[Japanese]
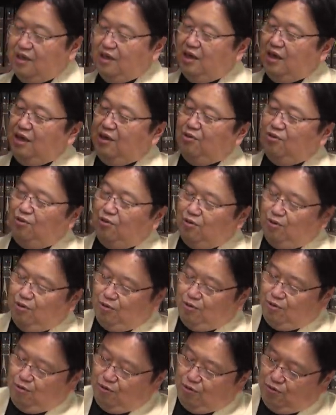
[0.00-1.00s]
あ
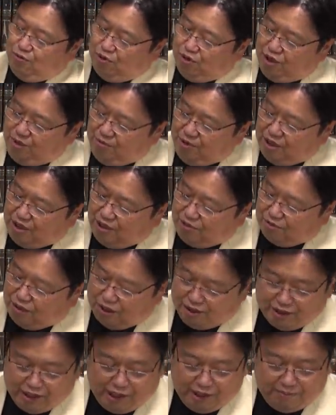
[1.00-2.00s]
のこれ見てくだ
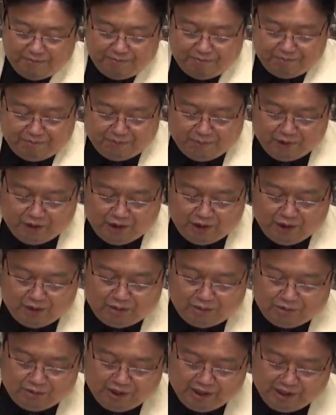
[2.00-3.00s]
さい。えっ、ー、
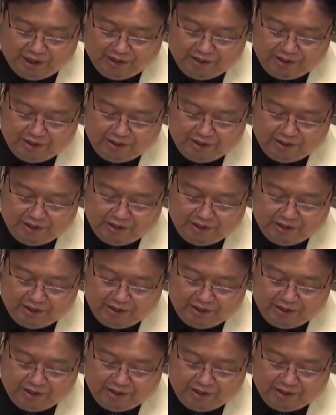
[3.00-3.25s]
とね、